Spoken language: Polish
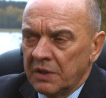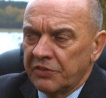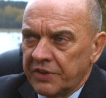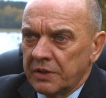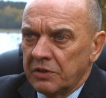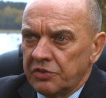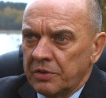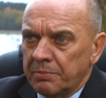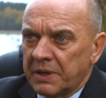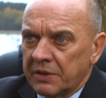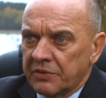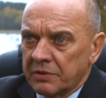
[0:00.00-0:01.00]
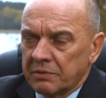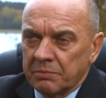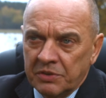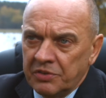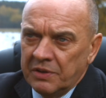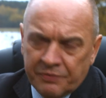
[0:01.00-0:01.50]
z tego się bardzo,
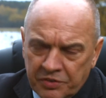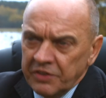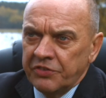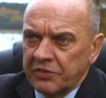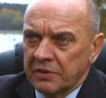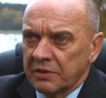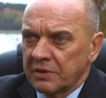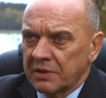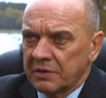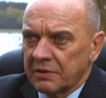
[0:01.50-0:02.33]
myślę, wszyscy